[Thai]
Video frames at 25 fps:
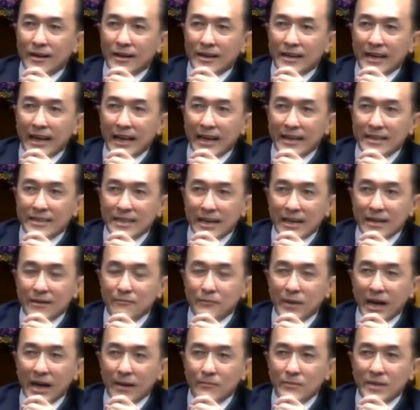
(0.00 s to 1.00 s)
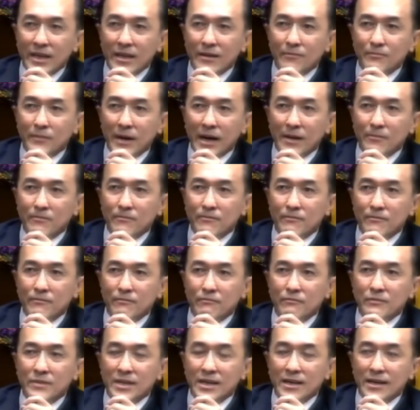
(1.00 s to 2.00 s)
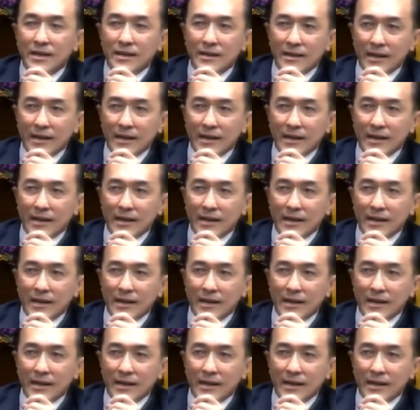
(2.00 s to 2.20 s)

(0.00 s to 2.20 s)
ในเชิงแบบนี้ปั๊บเนื้อ